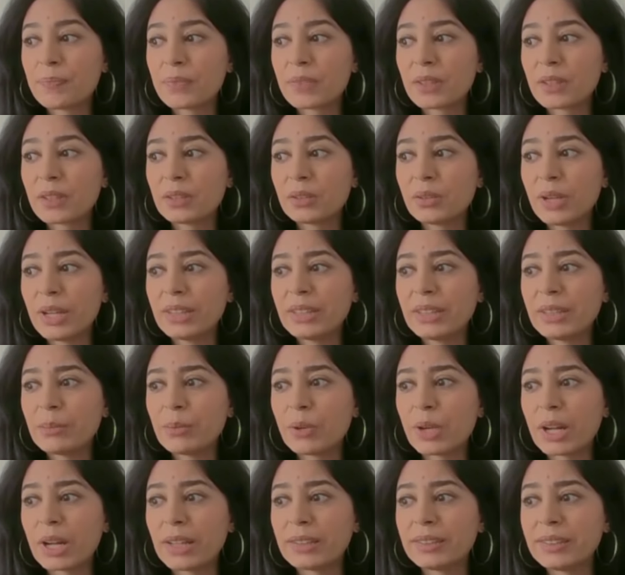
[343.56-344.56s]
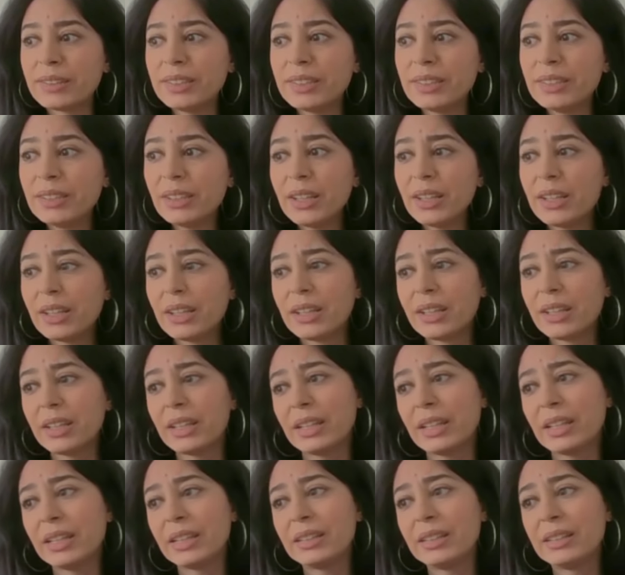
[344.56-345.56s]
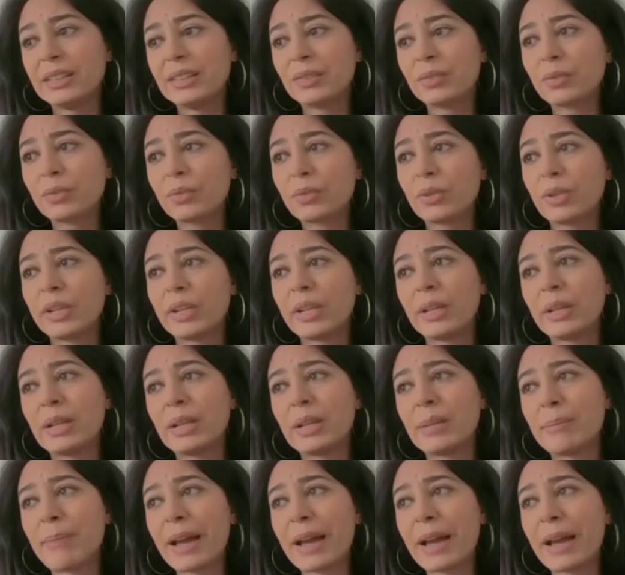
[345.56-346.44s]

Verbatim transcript: de la démocratie. Et disons que les,